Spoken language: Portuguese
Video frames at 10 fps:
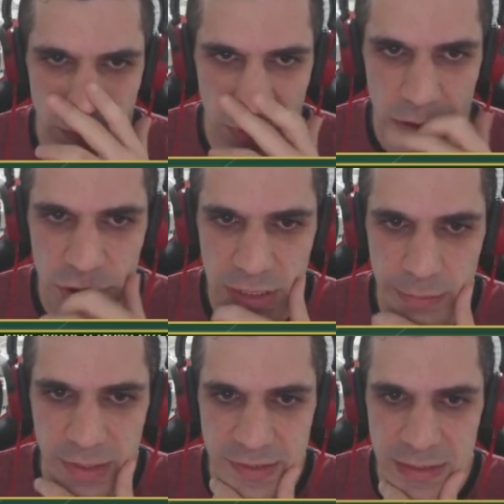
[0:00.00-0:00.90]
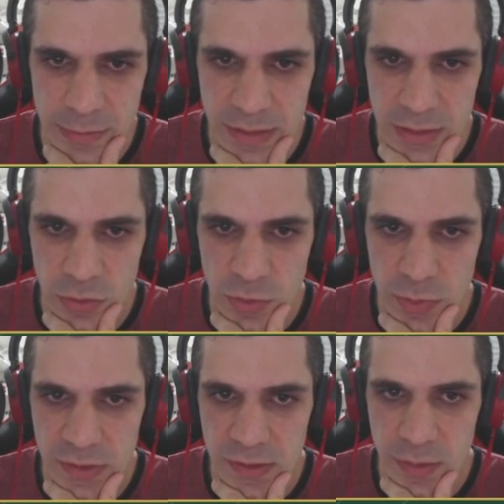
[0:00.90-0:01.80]
Agora jogar ameaçar dama D2,
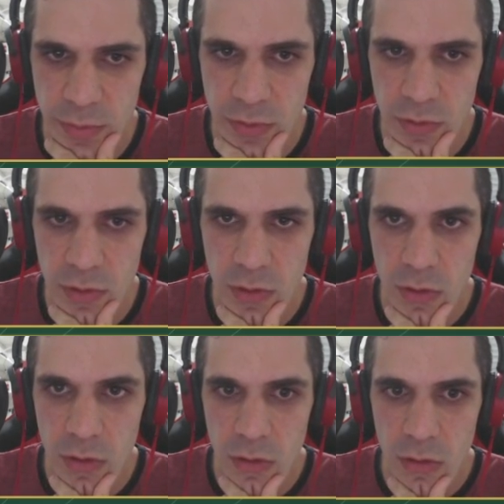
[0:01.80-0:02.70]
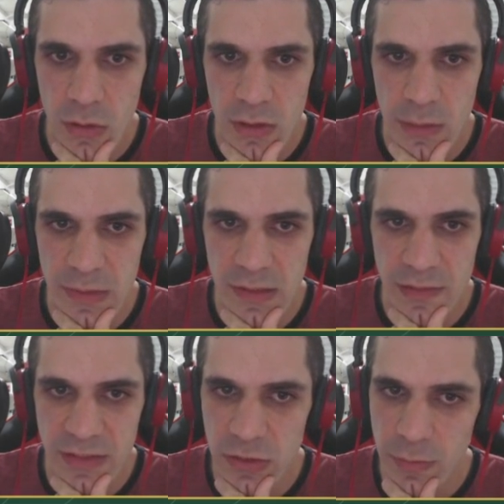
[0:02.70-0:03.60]
por exemplo. E dama D2
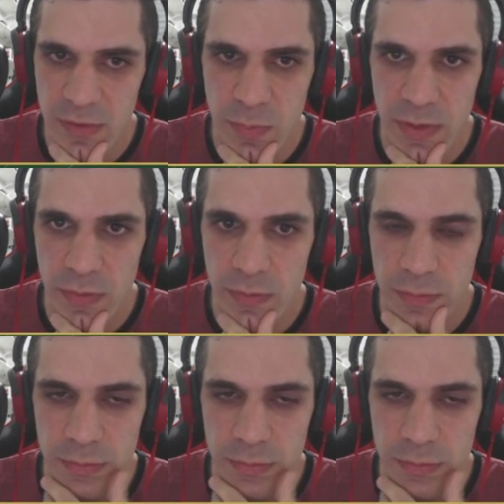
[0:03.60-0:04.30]
vai ter que tomar espião.